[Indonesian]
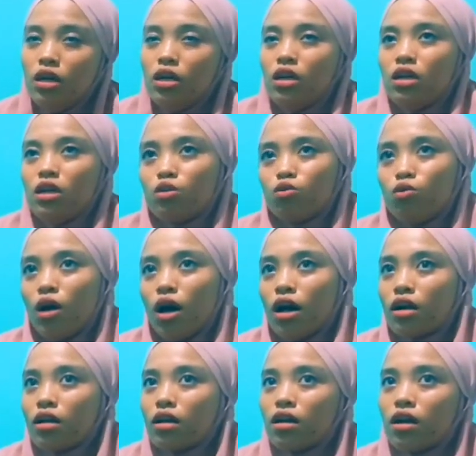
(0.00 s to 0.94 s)
Itu
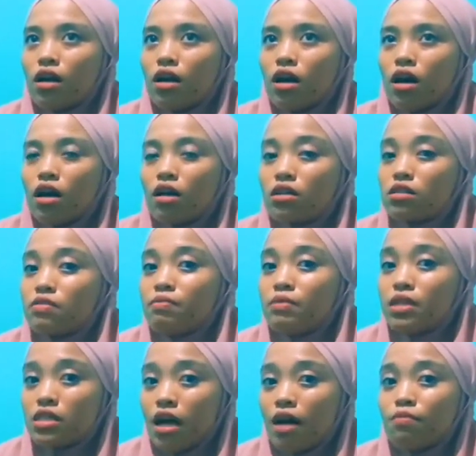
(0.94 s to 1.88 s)
harga
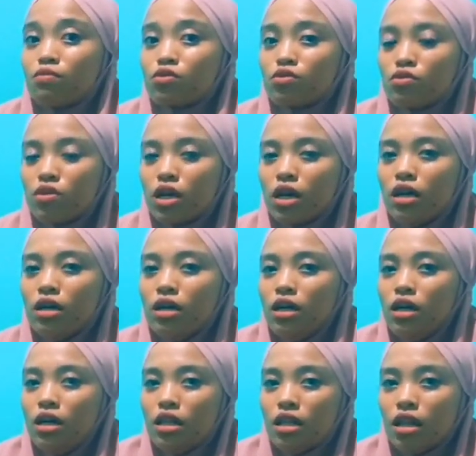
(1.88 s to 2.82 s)
resmi Samsung ya.
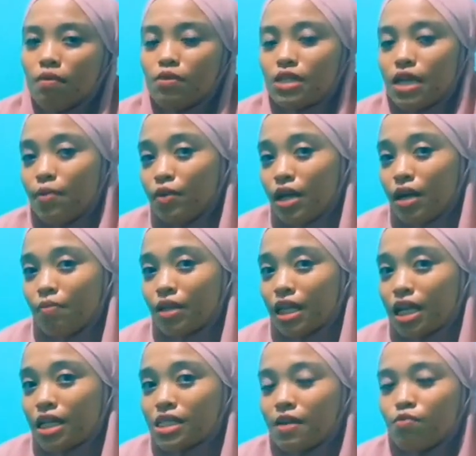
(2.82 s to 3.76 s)
Tapi saya
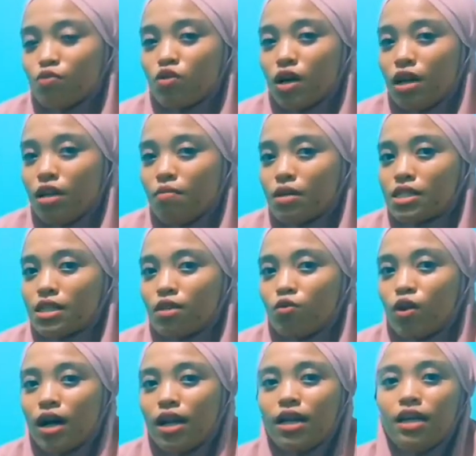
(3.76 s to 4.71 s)
mendapatkan Samsung A51
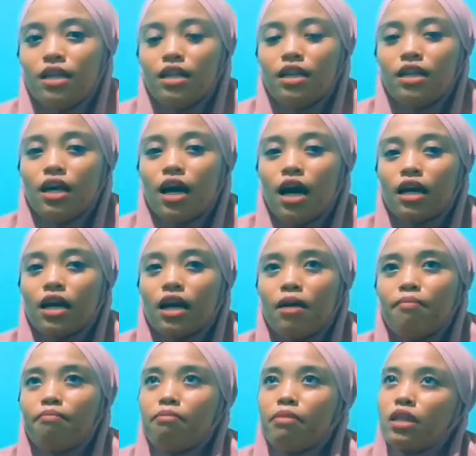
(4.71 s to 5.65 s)
kali ini di harga
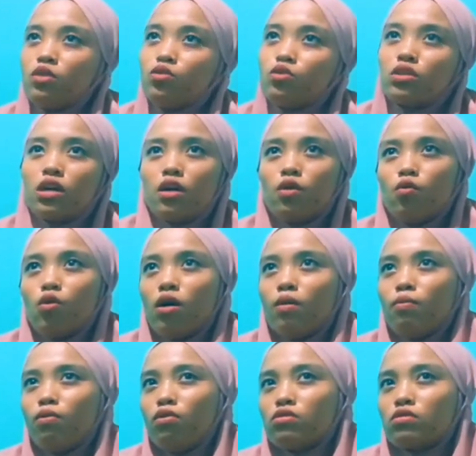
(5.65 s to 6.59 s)

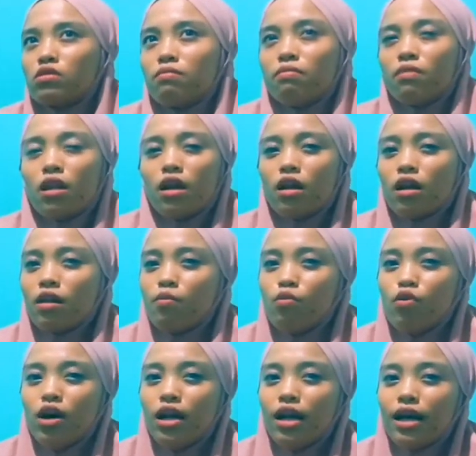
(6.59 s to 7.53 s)
4.029
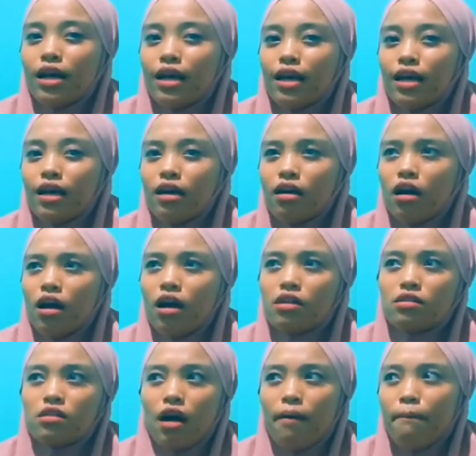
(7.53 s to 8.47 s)
ribuan lah ya,
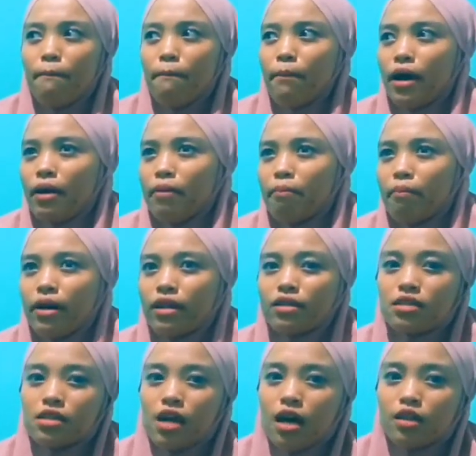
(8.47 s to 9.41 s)
nggak sampai
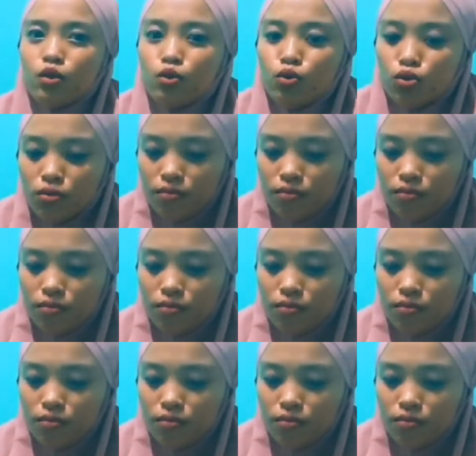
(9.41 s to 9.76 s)
41.